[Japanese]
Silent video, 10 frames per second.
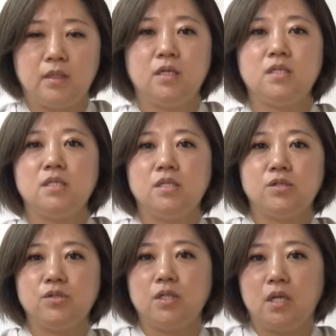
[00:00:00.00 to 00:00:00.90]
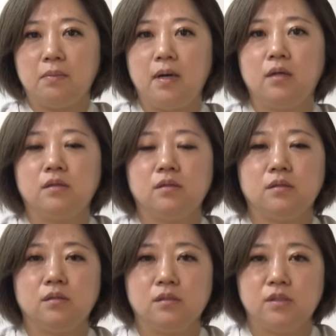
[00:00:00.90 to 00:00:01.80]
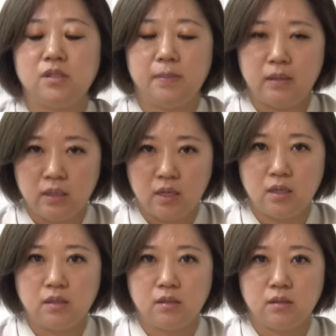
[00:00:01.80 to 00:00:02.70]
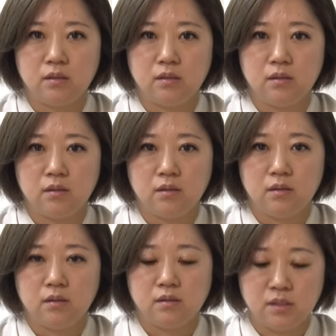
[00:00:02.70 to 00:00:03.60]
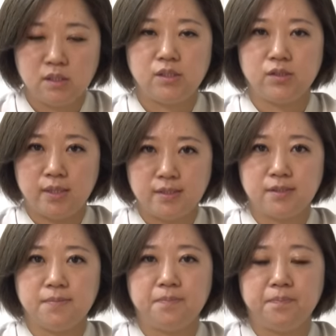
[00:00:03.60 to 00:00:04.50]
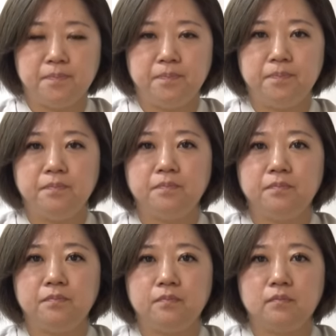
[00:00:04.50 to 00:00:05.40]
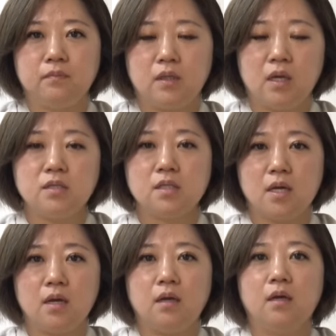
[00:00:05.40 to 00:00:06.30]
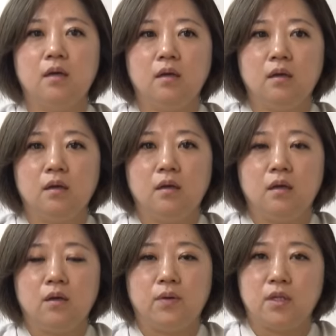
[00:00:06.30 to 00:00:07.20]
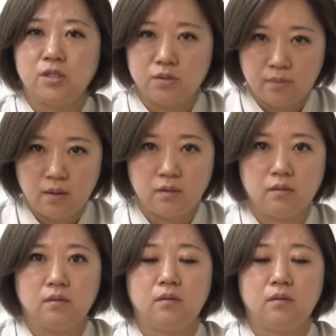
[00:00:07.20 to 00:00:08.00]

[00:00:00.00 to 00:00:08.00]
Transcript: 記事については全て事実です現在私は